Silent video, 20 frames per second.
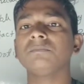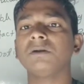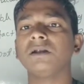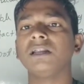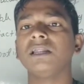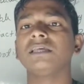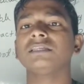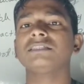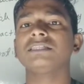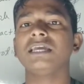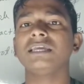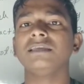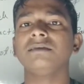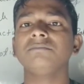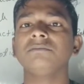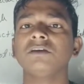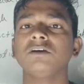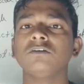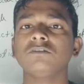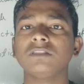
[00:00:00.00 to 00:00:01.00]
पढ़ना है सीआईएम
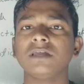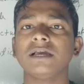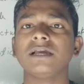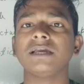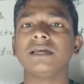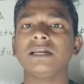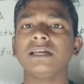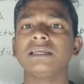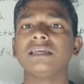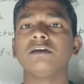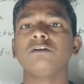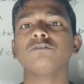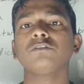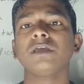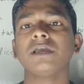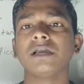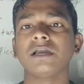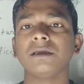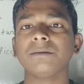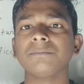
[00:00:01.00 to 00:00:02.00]
क्या होता है कैड क्या होता
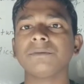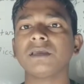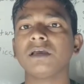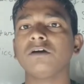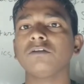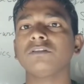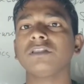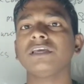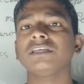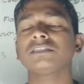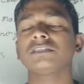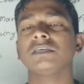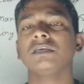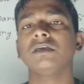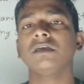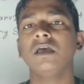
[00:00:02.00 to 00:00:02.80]
है कैम क्या होता है इसके